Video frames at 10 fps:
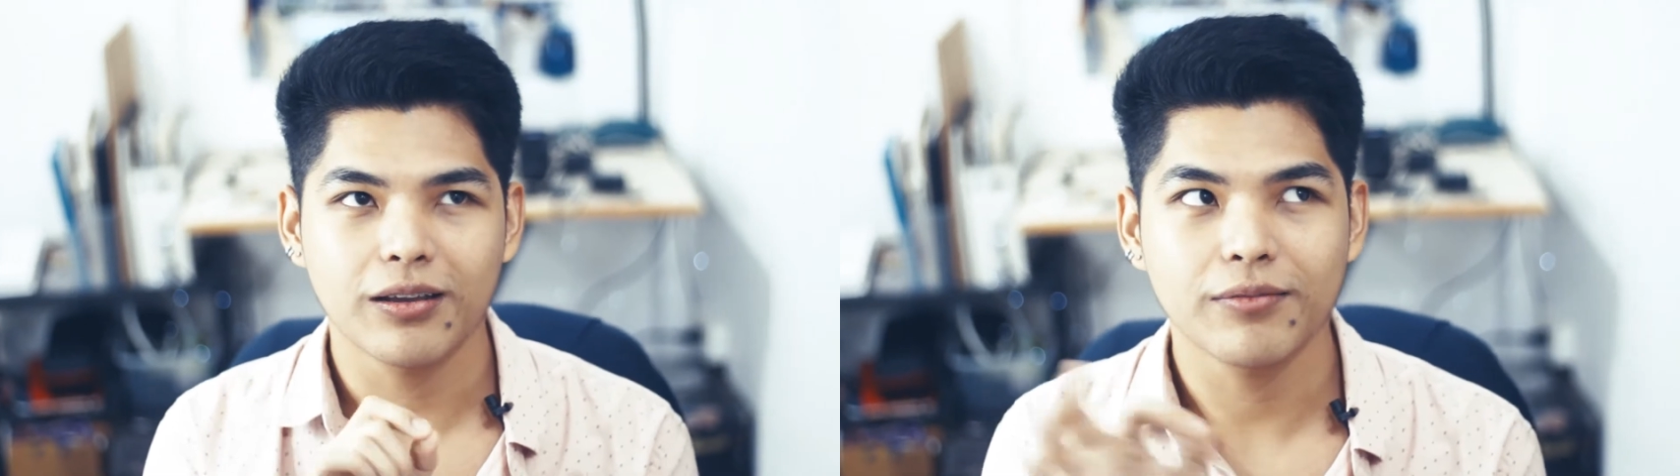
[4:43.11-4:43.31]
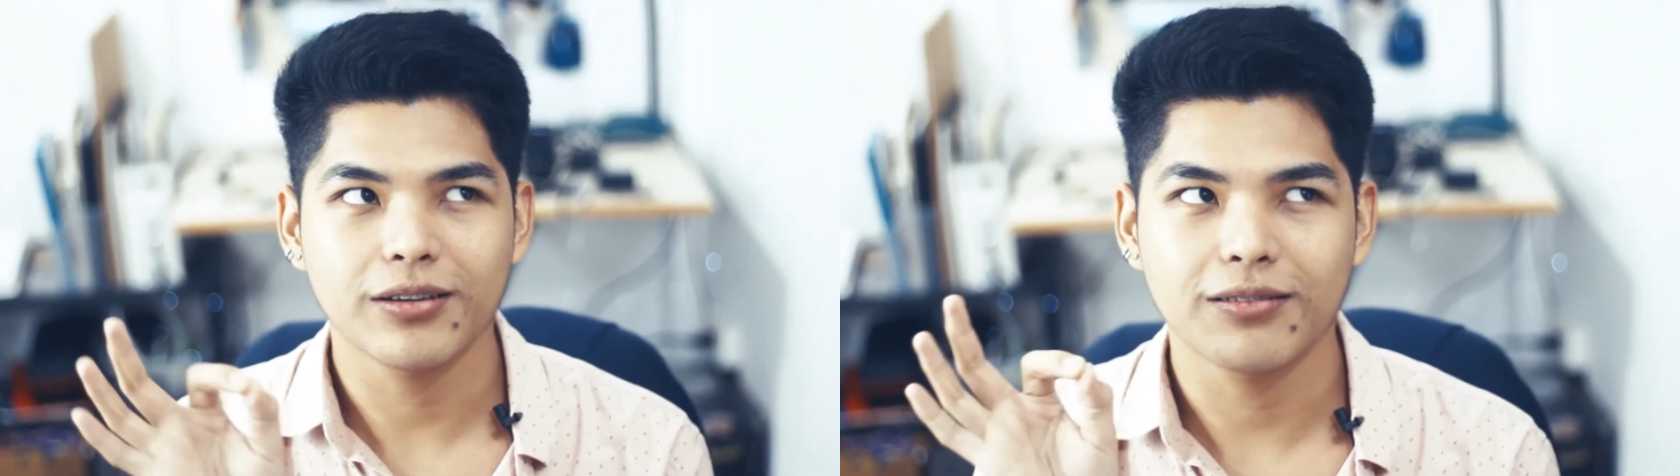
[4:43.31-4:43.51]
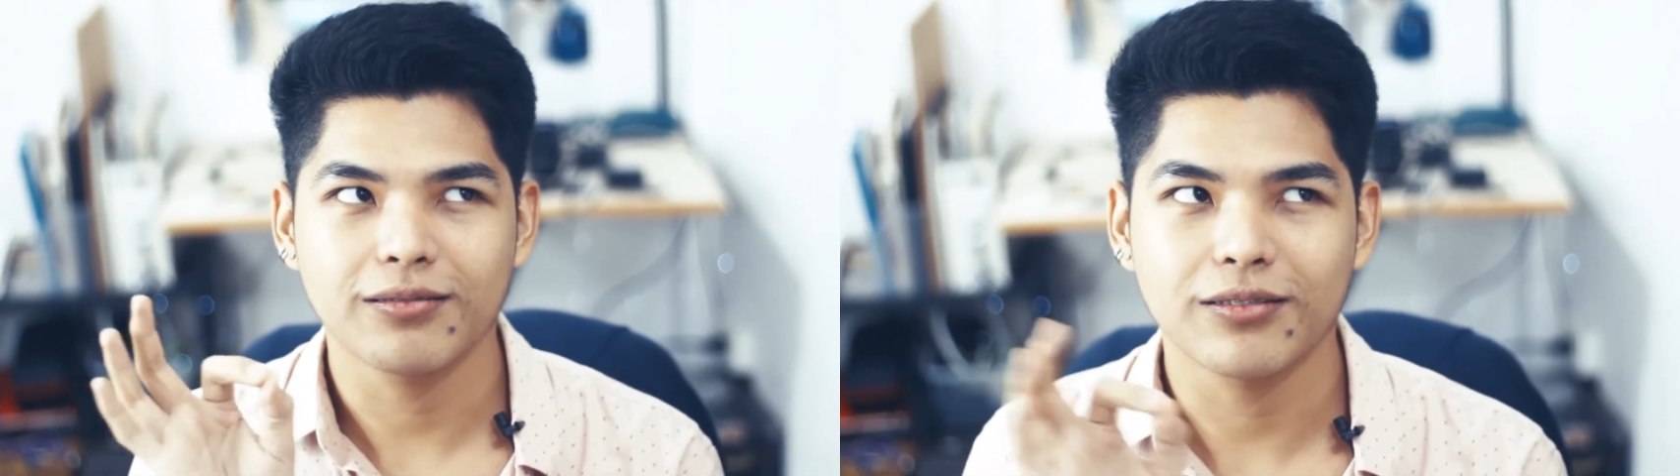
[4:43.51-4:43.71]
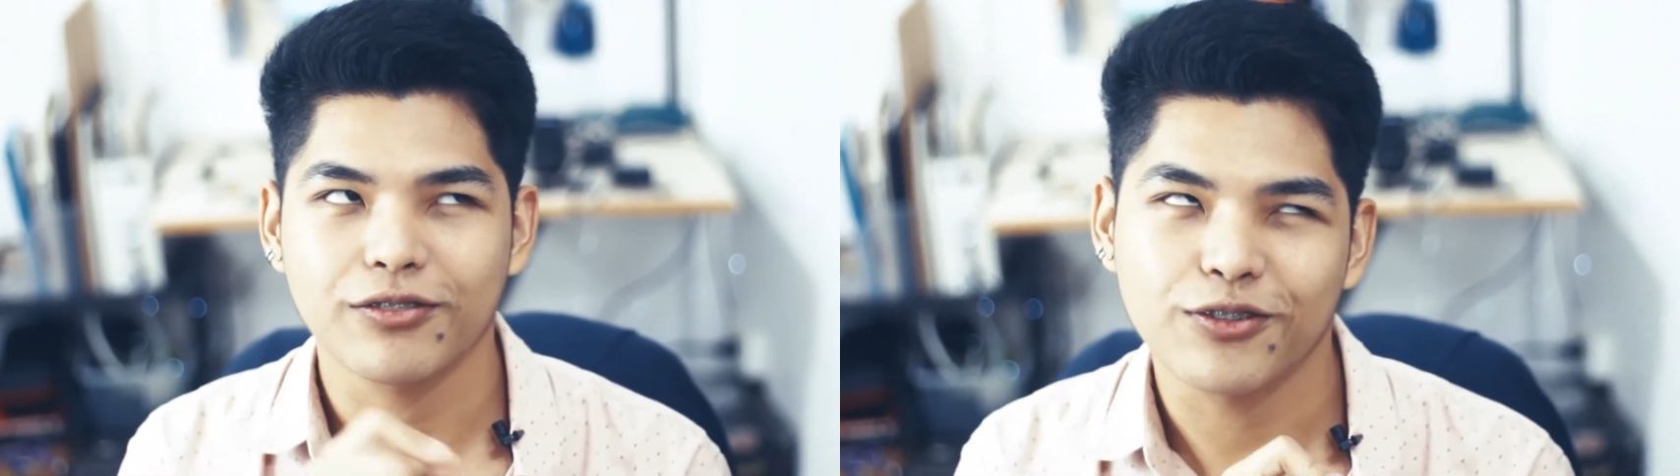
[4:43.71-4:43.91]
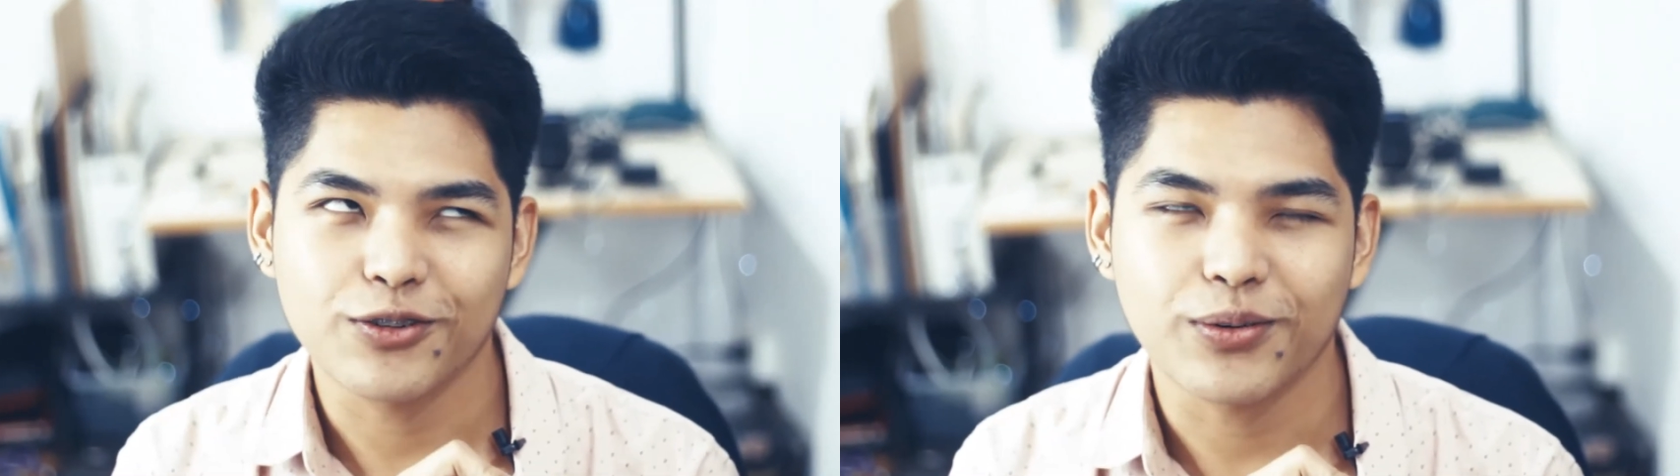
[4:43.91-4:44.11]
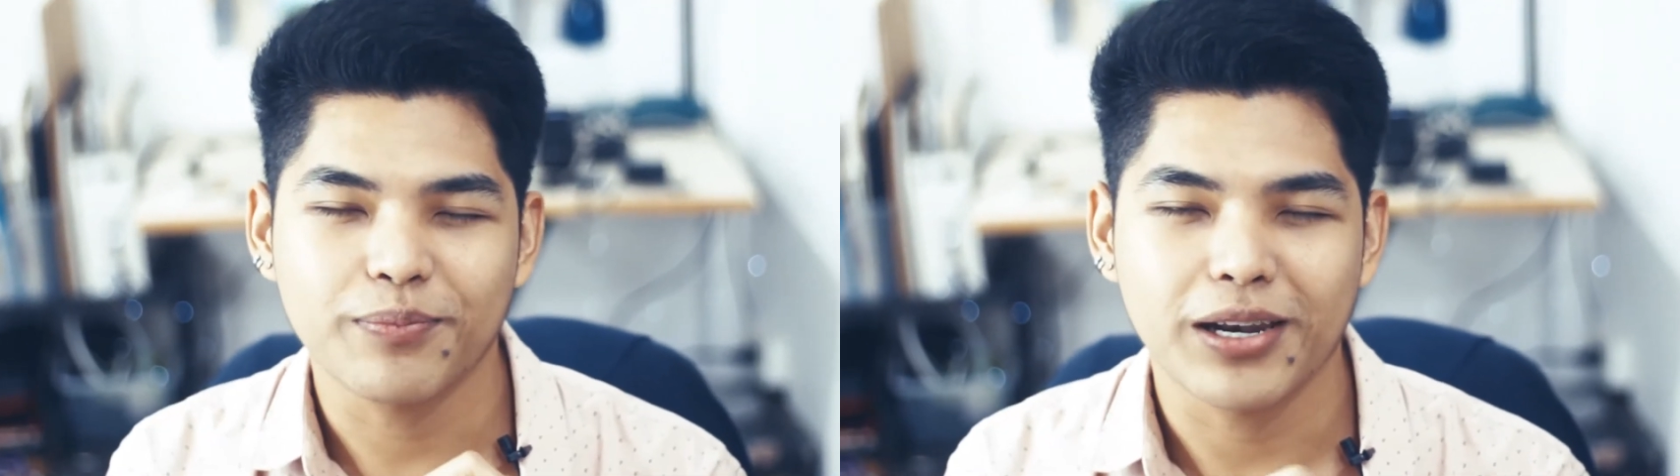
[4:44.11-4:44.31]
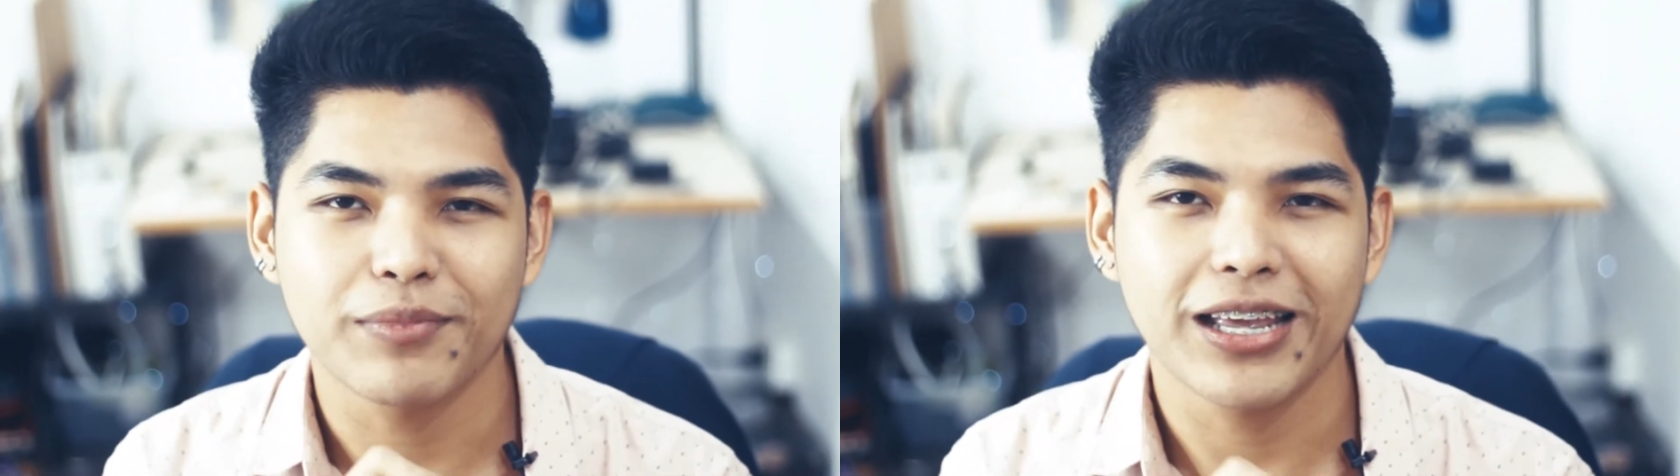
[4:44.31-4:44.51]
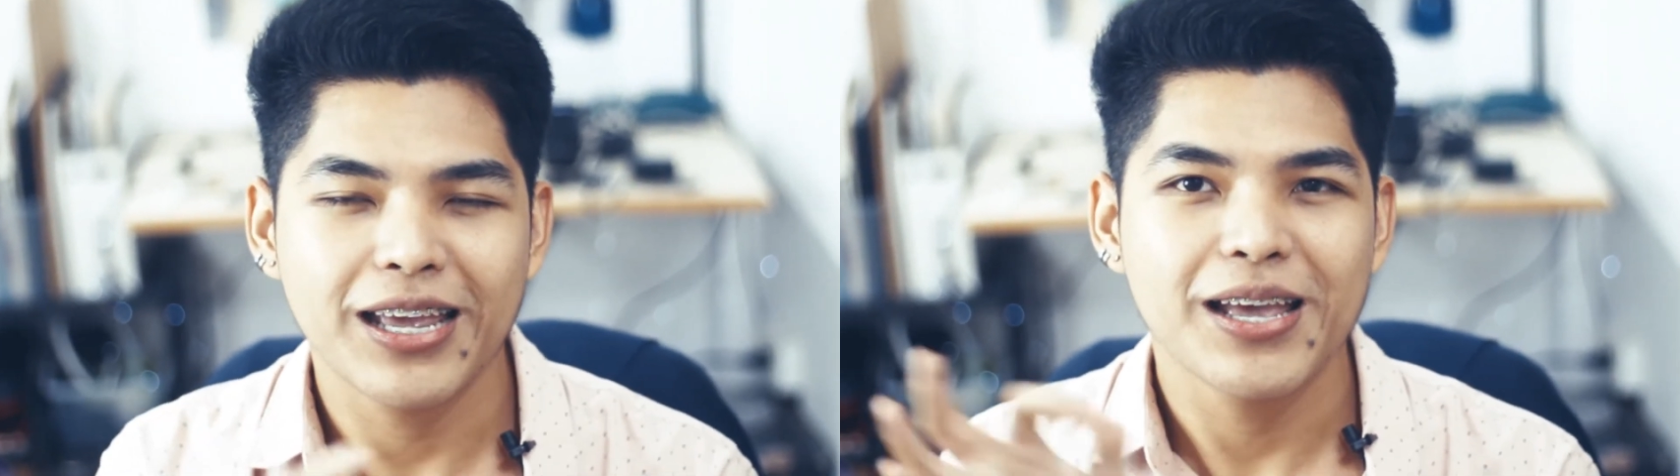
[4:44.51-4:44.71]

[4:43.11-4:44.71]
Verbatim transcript: I mean, nagsastroke, parang mali.